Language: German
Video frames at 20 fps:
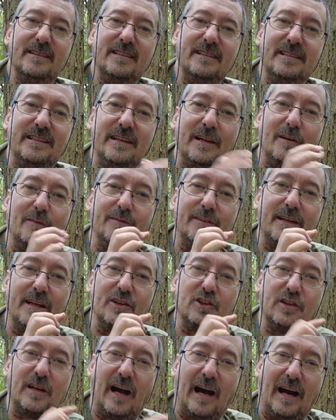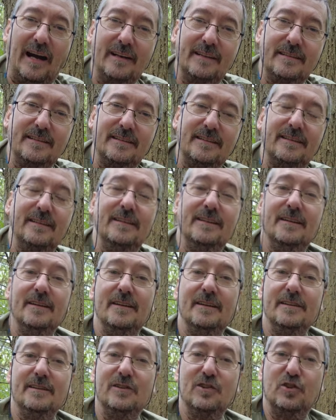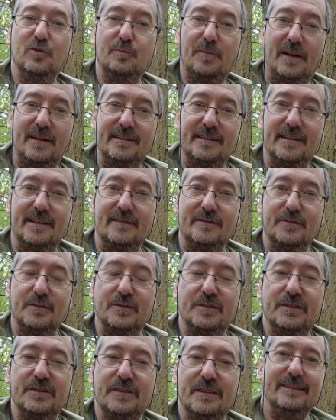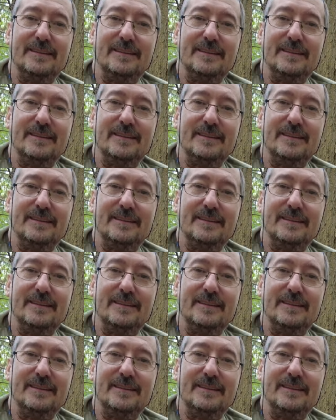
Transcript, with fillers: die auf der Karte gespeichert wird.